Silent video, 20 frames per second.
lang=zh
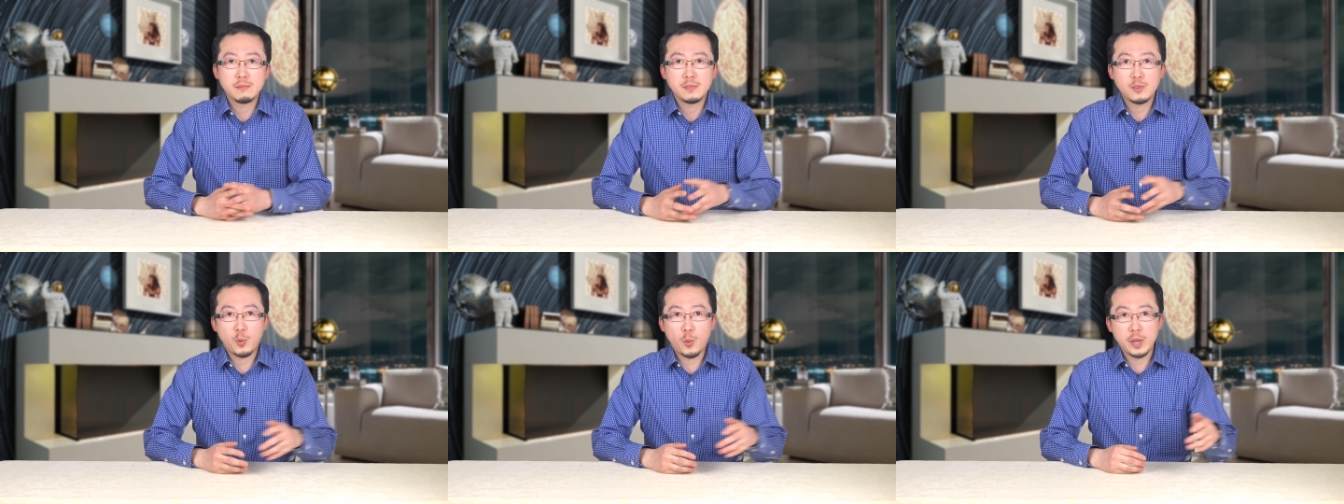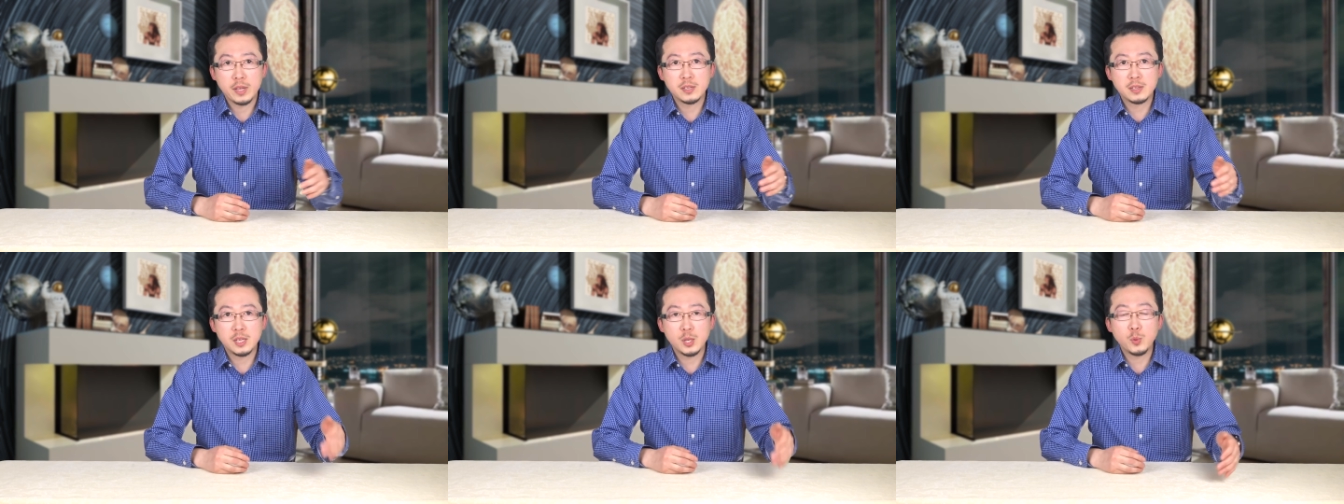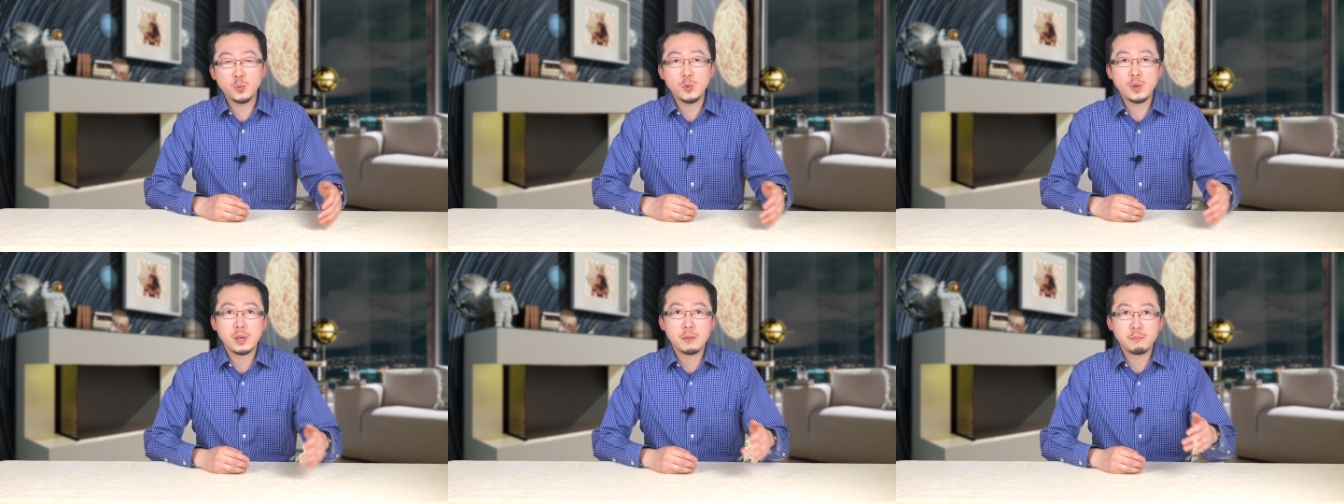欢迎订
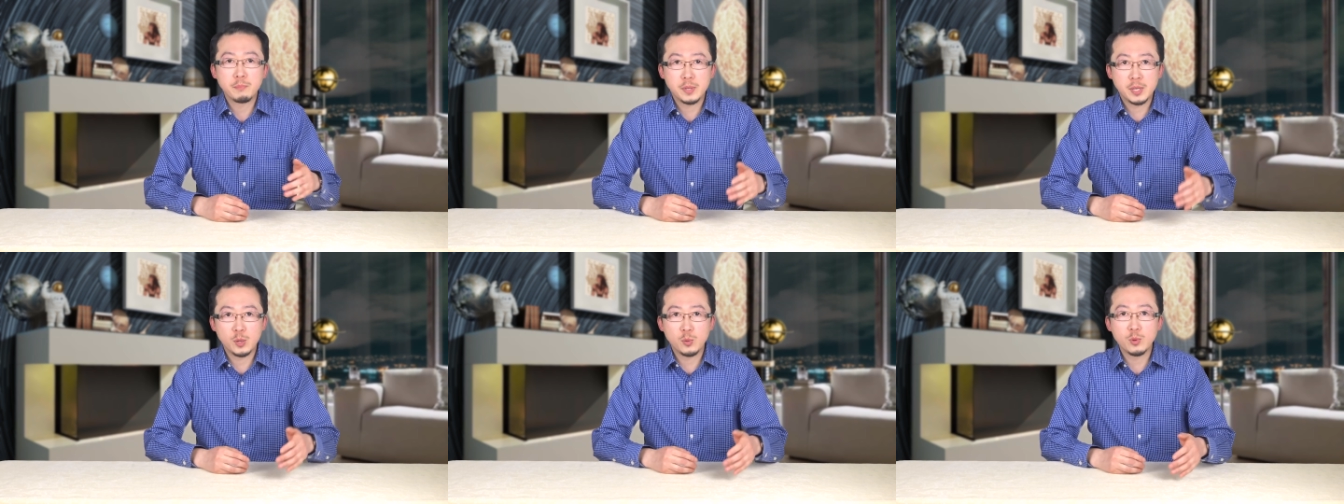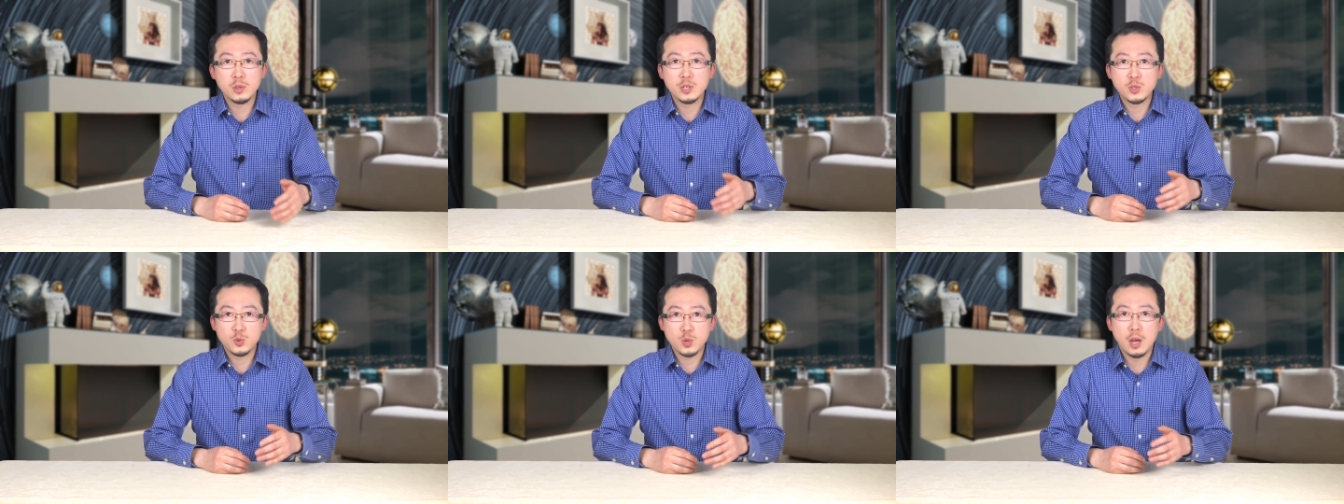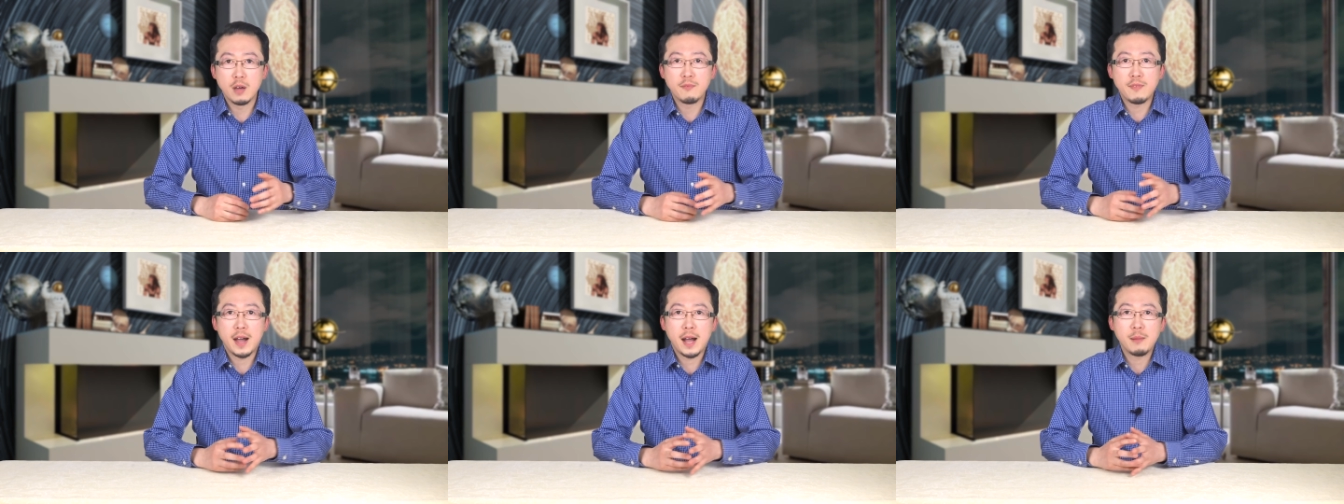阅、评论、
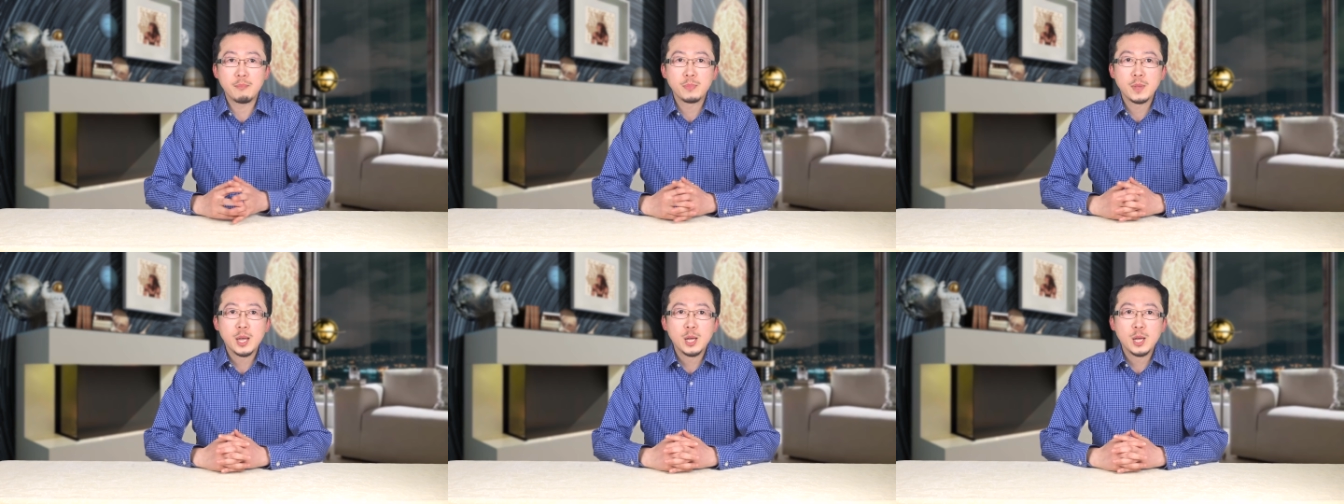转发。